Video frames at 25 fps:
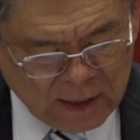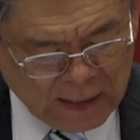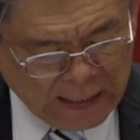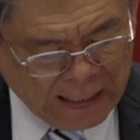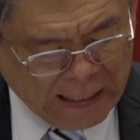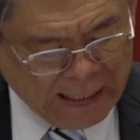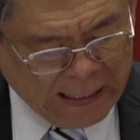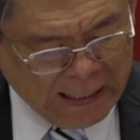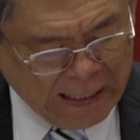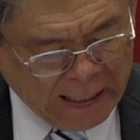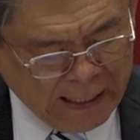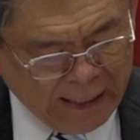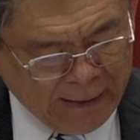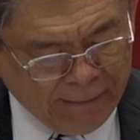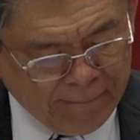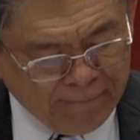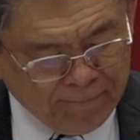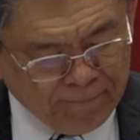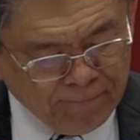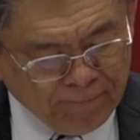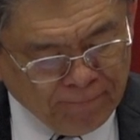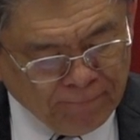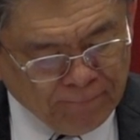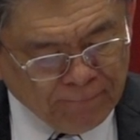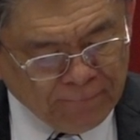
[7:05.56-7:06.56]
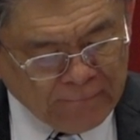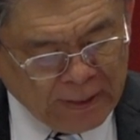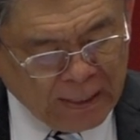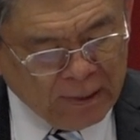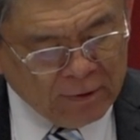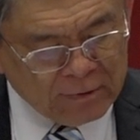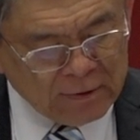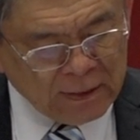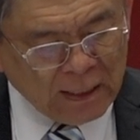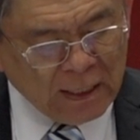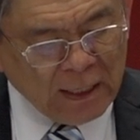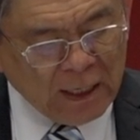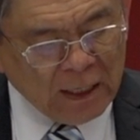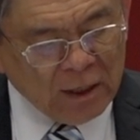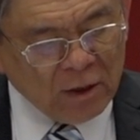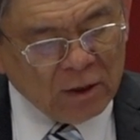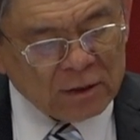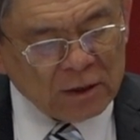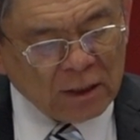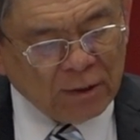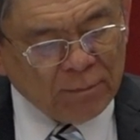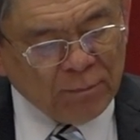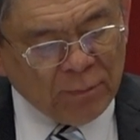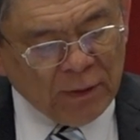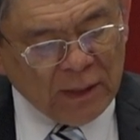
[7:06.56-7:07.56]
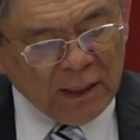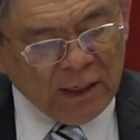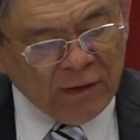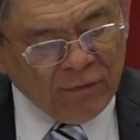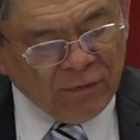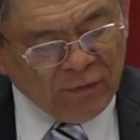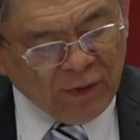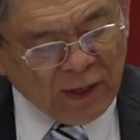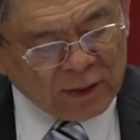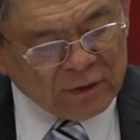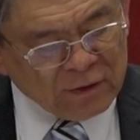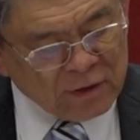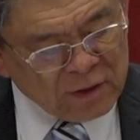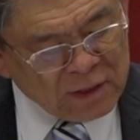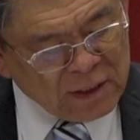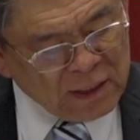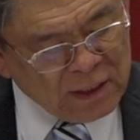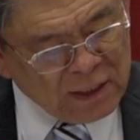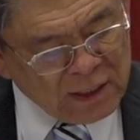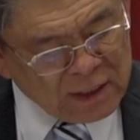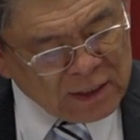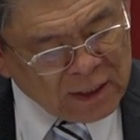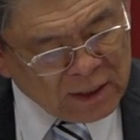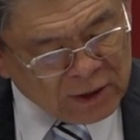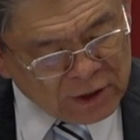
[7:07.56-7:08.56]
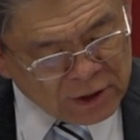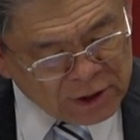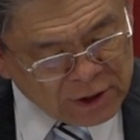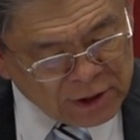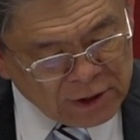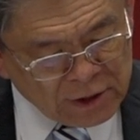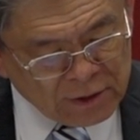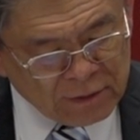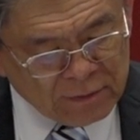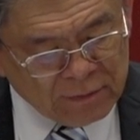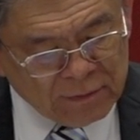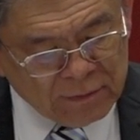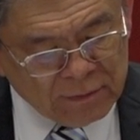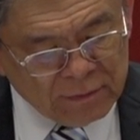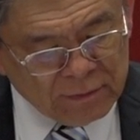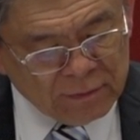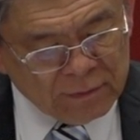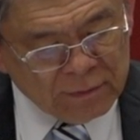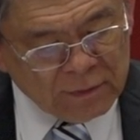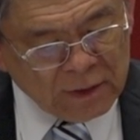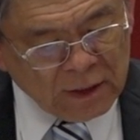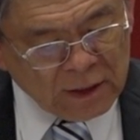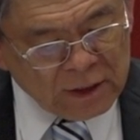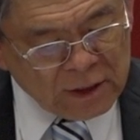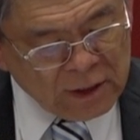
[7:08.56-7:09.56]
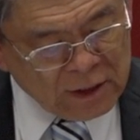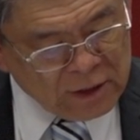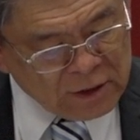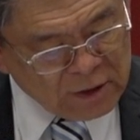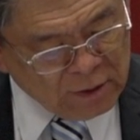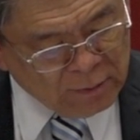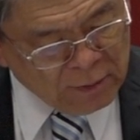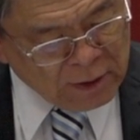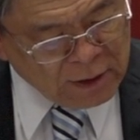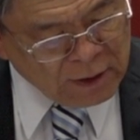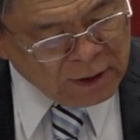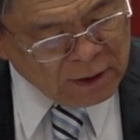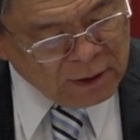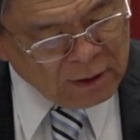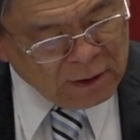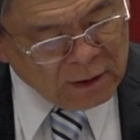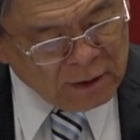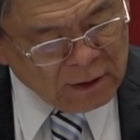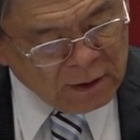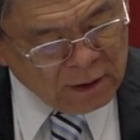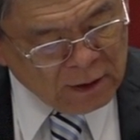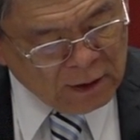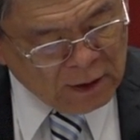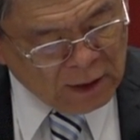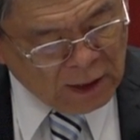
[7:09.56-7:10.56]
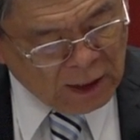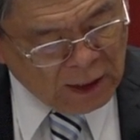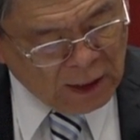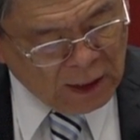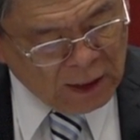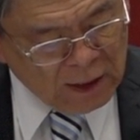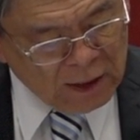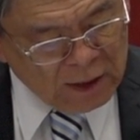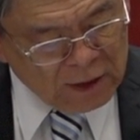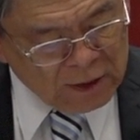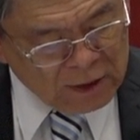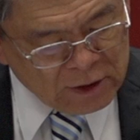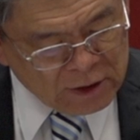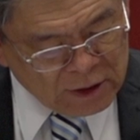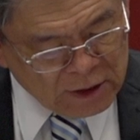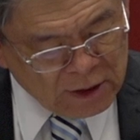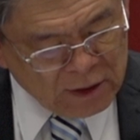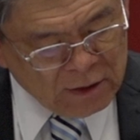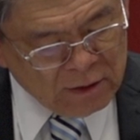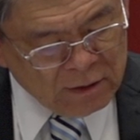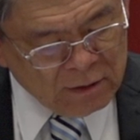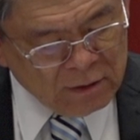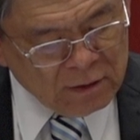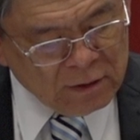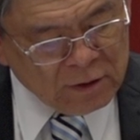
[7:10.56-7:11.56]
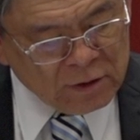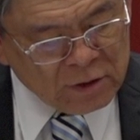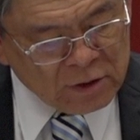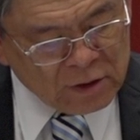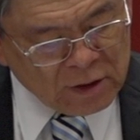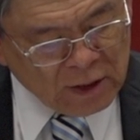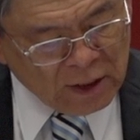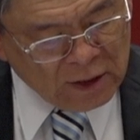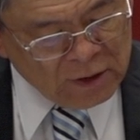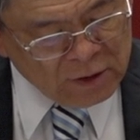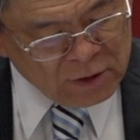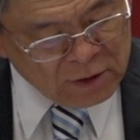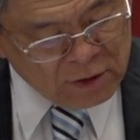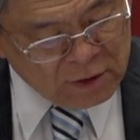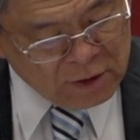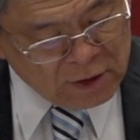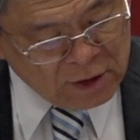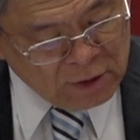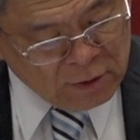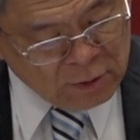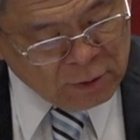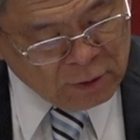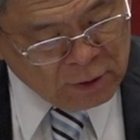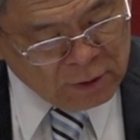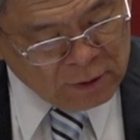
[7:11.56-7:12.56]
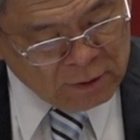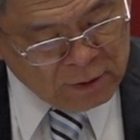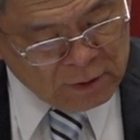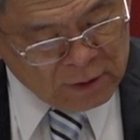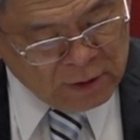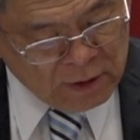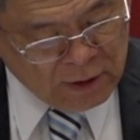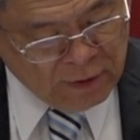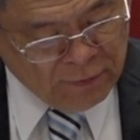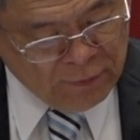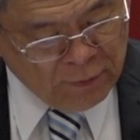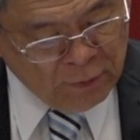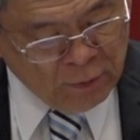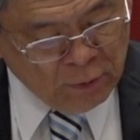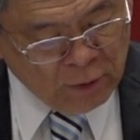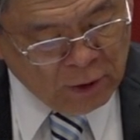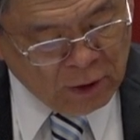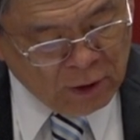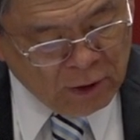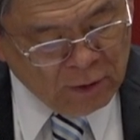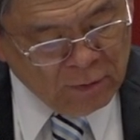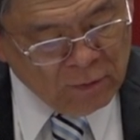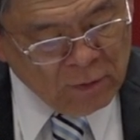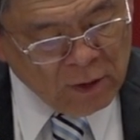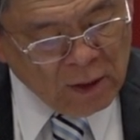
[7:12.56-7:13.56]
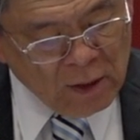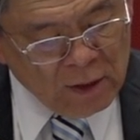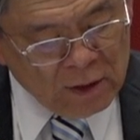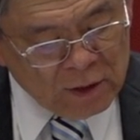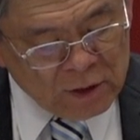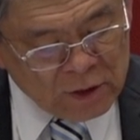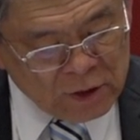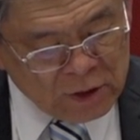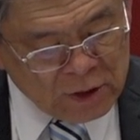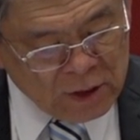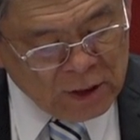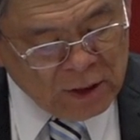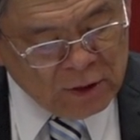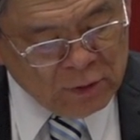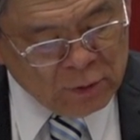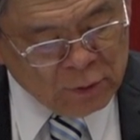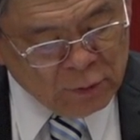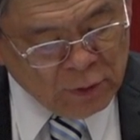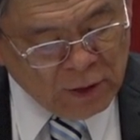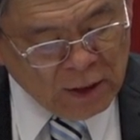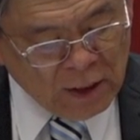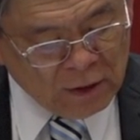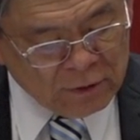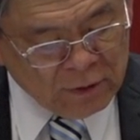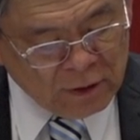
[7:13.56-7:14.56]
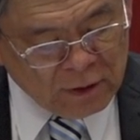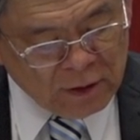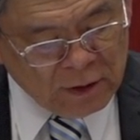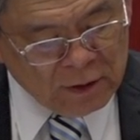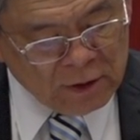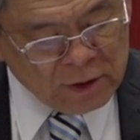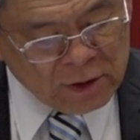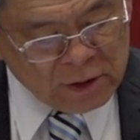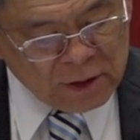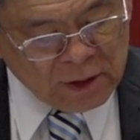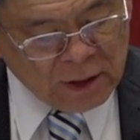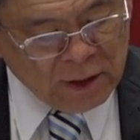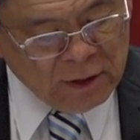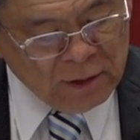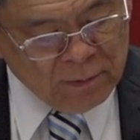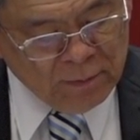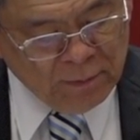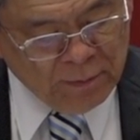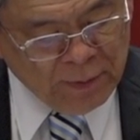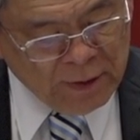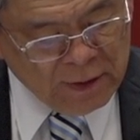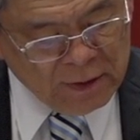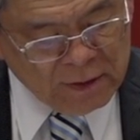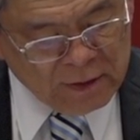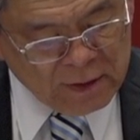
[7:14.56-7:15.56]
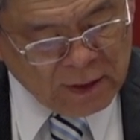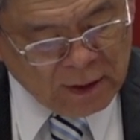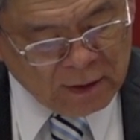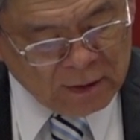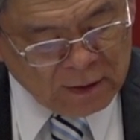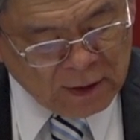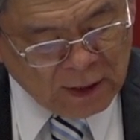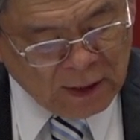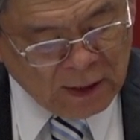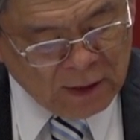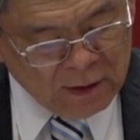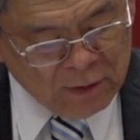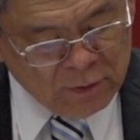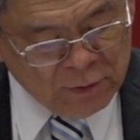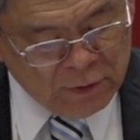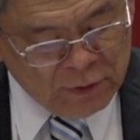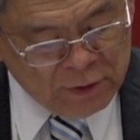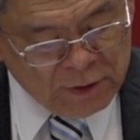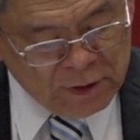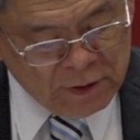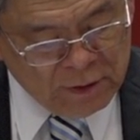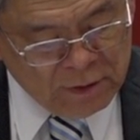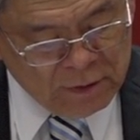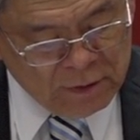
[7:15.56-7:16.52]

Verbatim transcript: 带来。好，再来哈，这个 believe that 是信一件事，信什么呢？啊，信神使基督从死里复活，信睡了的人，神必将他与